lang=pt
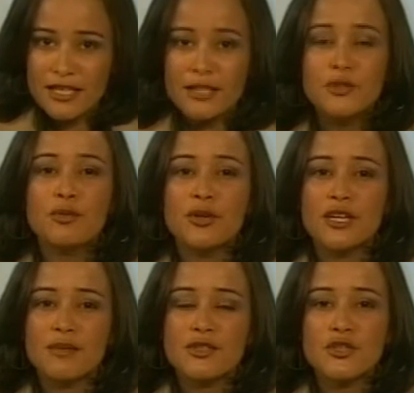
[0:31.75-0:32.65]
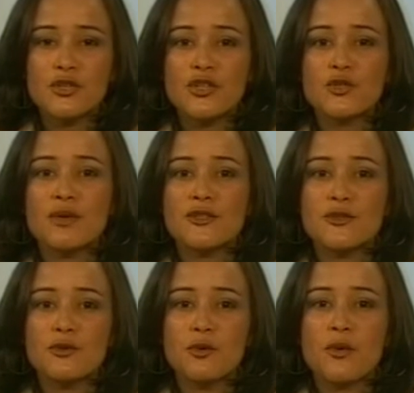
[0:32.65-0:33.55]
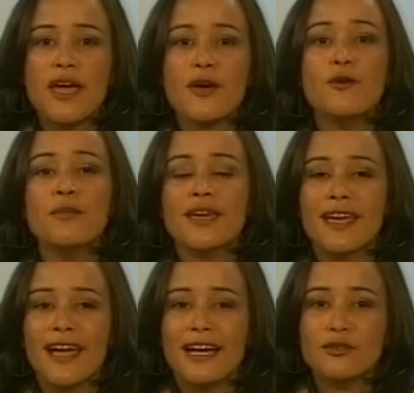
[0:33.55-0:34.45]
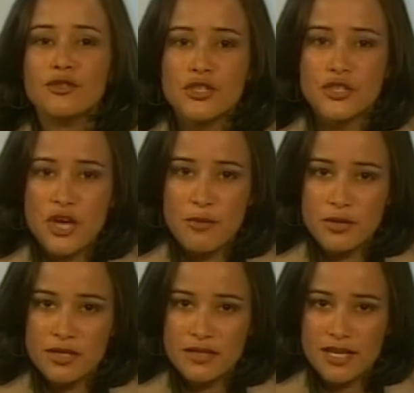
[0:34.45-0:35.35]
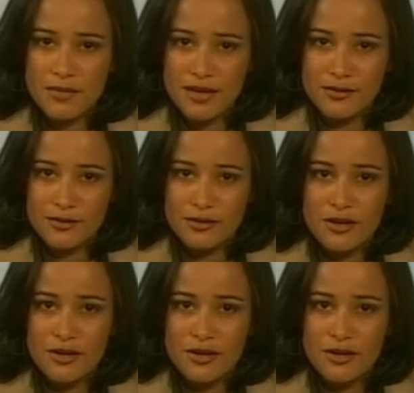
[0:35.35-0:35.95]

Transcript: no programa de hoje o assunto é o mercado de geoprocessamento.